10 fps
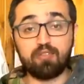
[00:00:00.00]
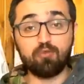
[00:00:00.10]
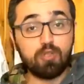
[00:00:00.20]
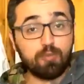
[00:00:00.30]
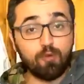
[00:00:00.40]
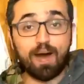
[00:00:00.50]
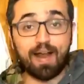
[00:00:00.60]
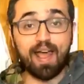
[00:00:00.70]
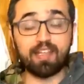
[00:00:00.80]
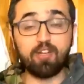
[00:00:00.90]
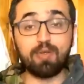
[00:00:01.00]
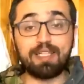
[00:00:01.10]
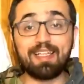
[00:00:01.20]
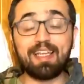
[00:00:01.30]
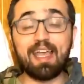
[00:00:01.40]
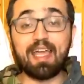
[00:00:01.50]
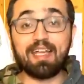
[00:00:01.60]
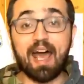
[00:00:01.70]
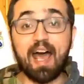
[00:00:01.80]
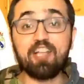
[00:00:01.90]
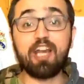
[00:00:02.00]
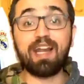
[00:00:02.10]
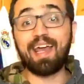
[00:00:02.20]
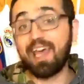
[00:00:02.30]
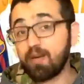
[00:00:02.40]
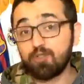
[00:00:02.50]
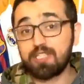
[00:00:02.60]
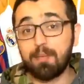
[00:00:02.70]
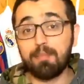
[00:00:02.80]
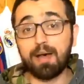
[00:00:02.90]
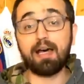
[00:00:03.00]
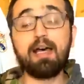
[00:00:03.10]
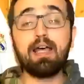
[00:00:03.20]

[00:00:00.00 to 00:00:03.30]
والمباريات الوديه الى اجل غير مسمى